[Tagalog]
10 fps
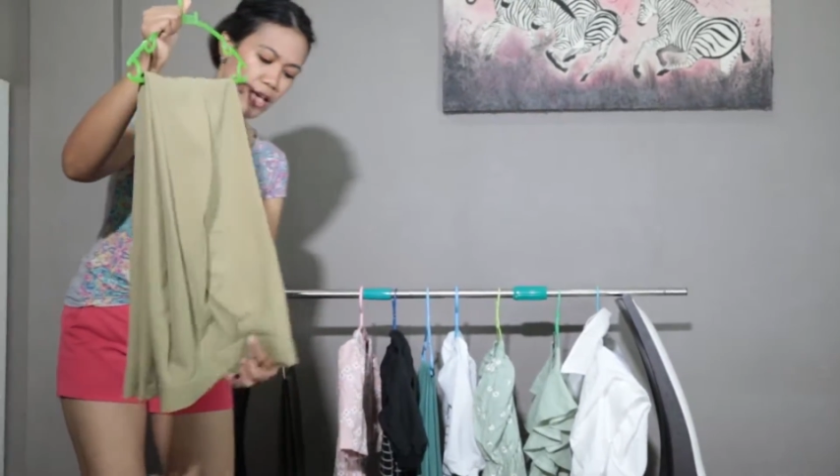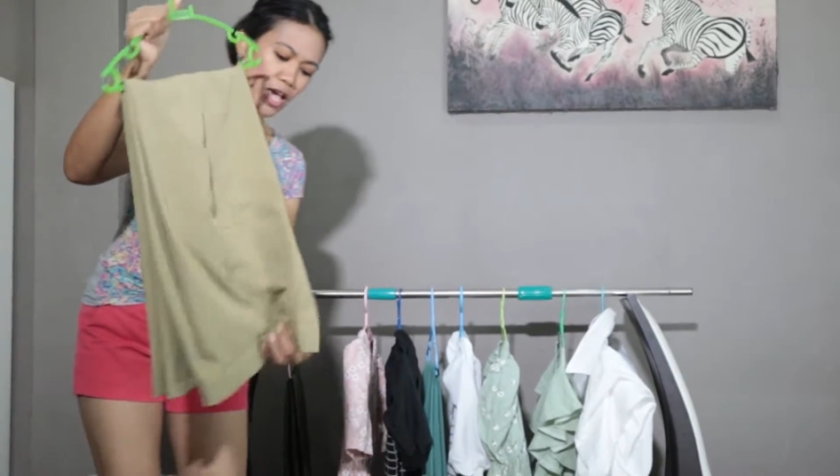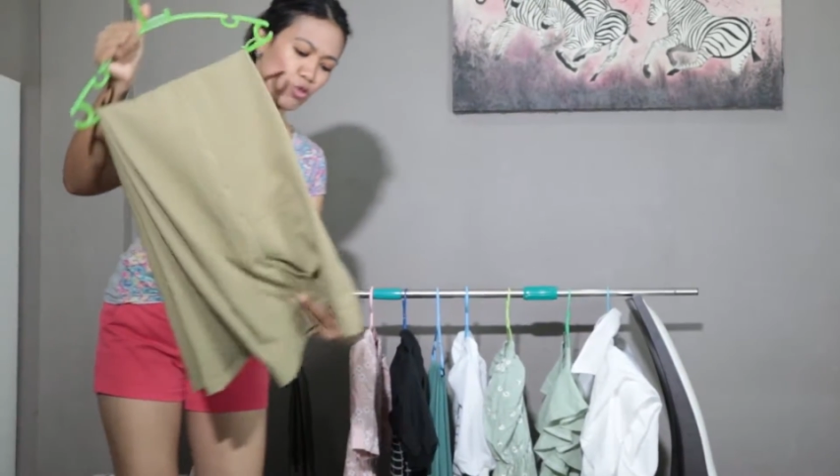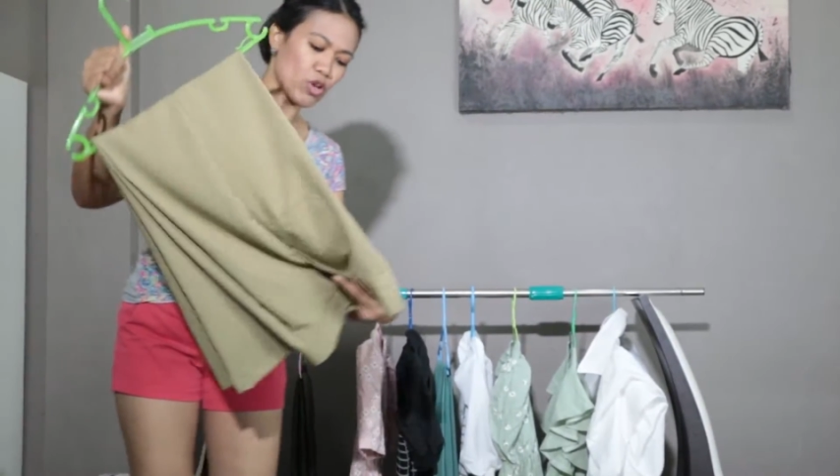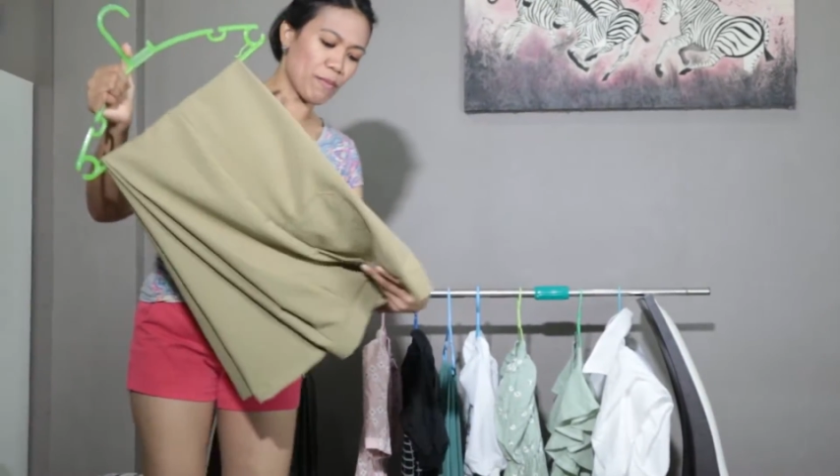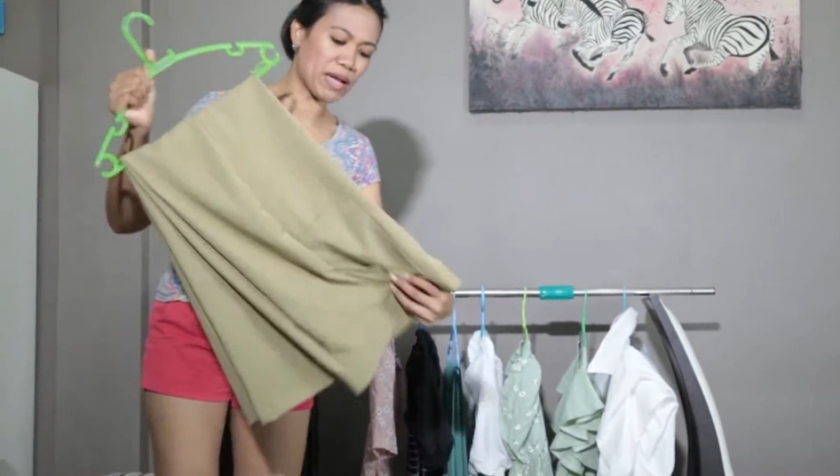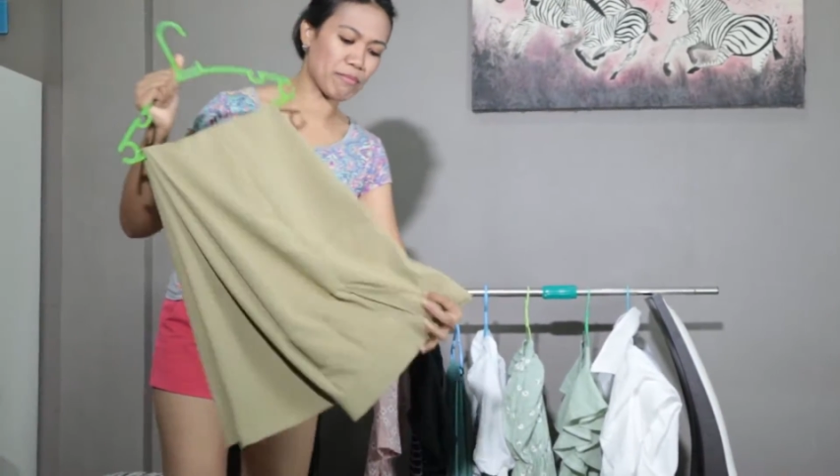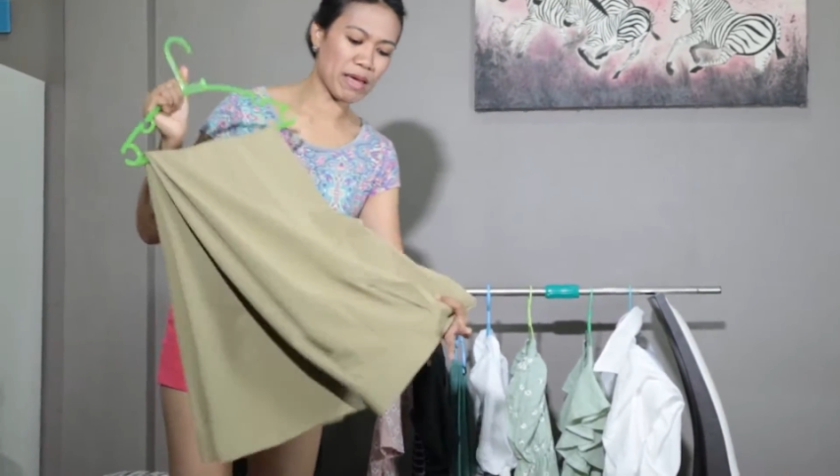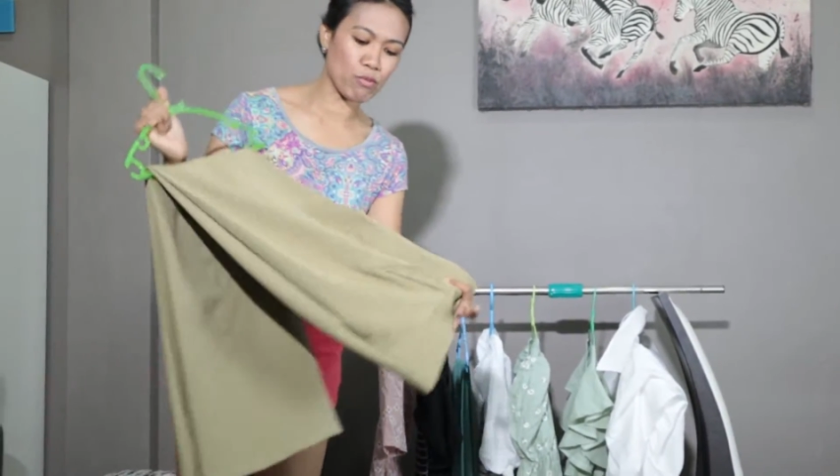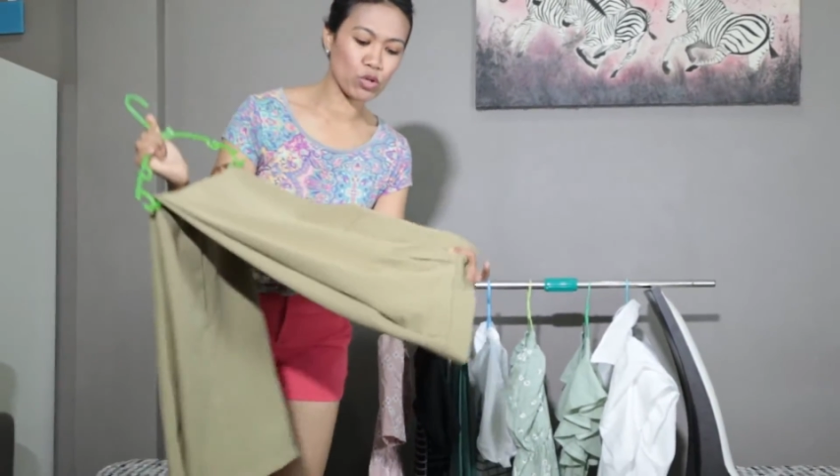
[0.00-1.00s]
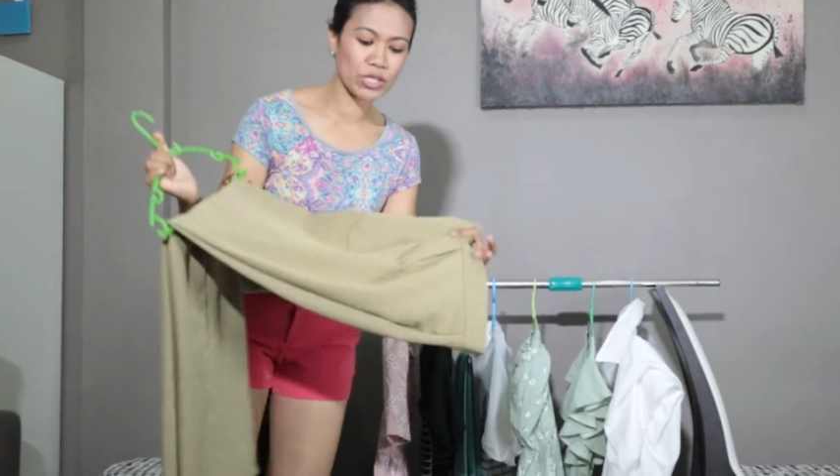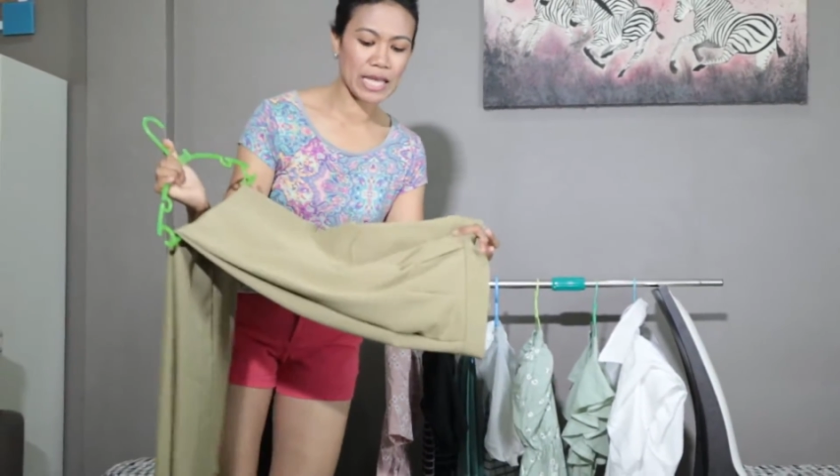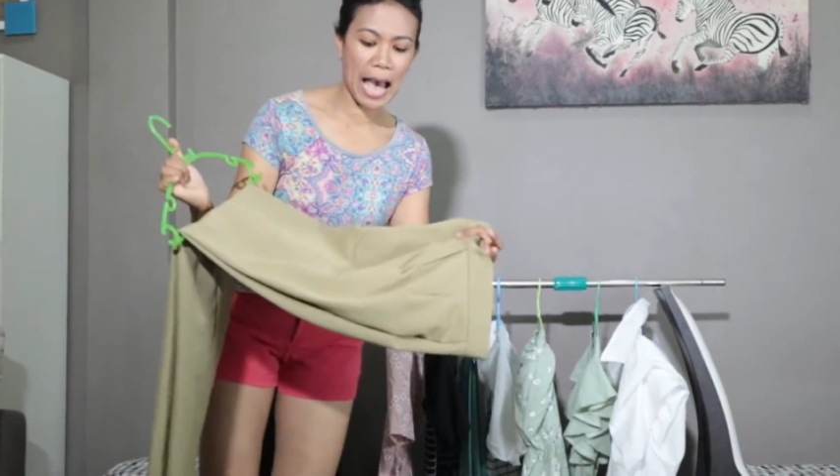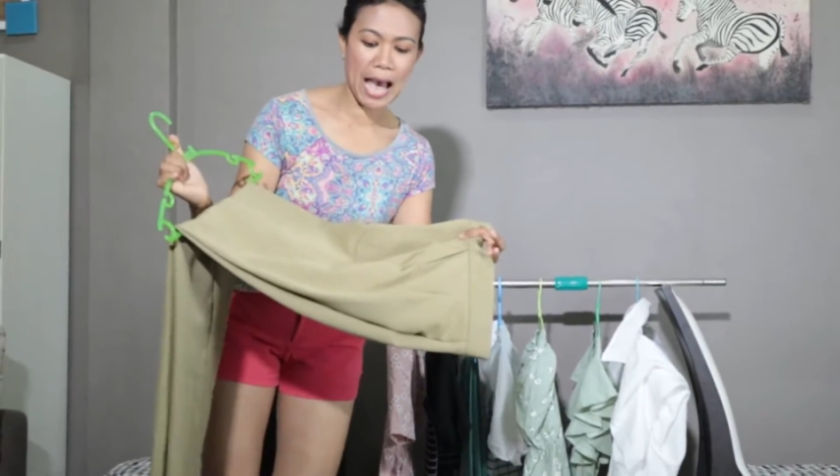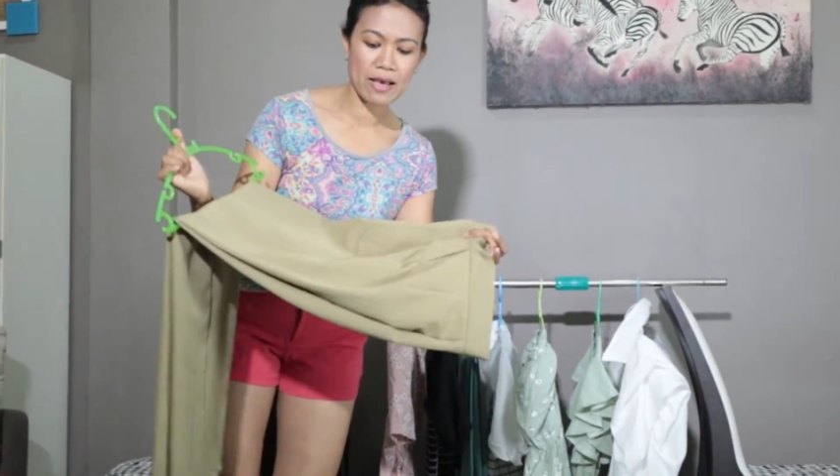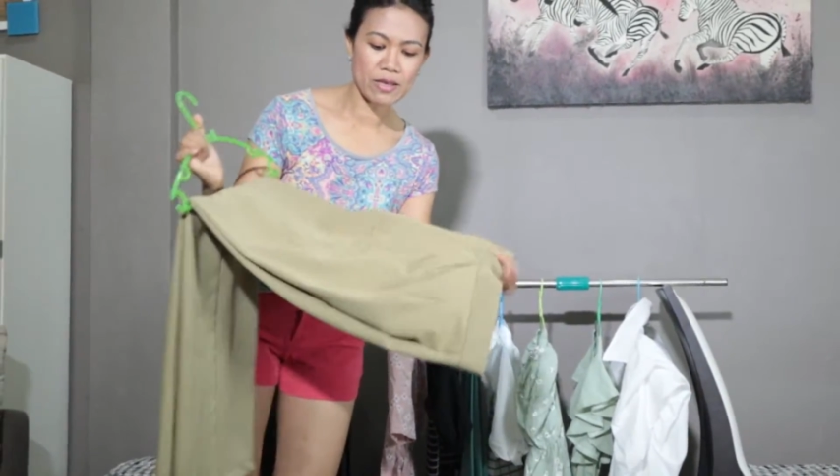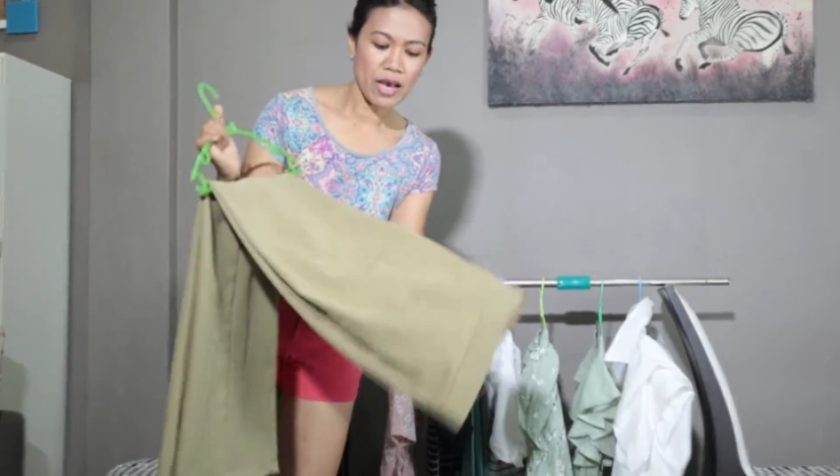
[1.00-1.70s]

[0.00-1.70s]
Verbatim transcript: Ito naman, may bulsa.